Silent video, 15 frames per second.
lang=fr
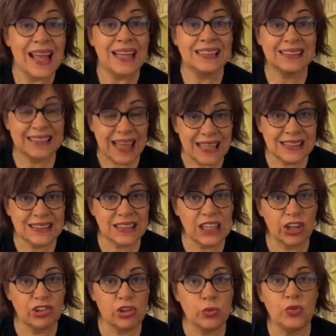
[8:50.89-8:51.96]
Ça, les
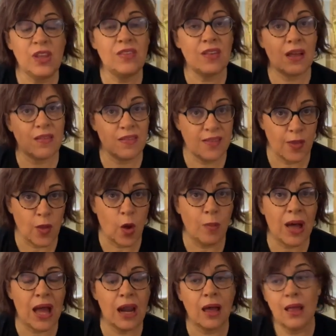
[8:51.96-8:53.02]
énergies nous disent, c'est
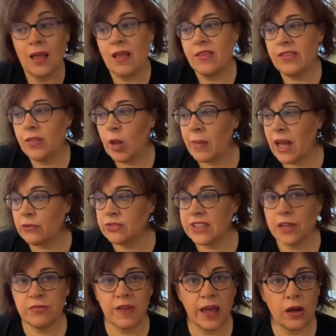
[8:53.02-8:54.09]
normal. C'est normal, vous
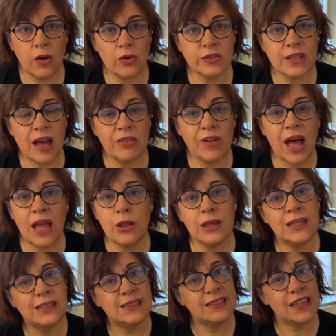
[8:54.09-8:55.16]
avez fait un grand travail,
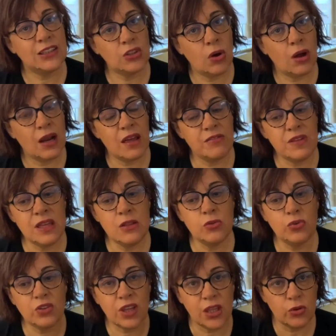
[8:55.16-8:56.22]
laissez le temps à la vie
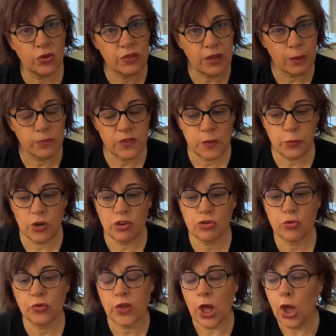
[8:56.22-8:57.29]
de tricoter un petit peu les choses.